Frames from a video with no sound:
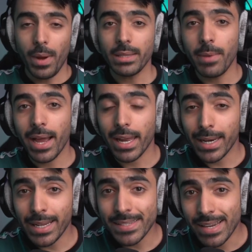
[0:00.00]
وبعد ما
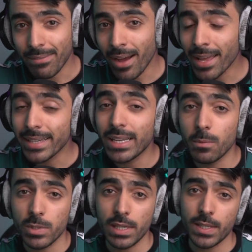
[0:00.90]
خلصنا فقره
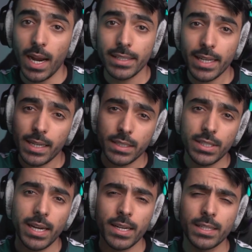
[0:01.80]
المسلسلات يا ليت
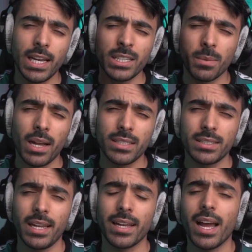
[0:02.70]
تشاركني تحت بخانه
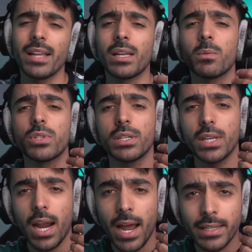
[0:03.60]
التعليقات
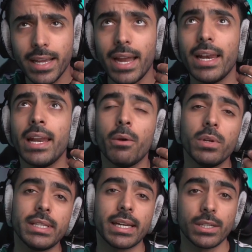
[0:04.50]
المسلسلات اللي
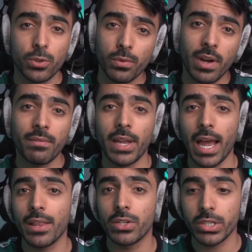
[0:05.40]
ودك تشوفها في
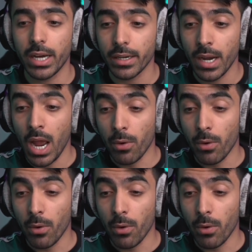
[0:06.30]
هذا الشهر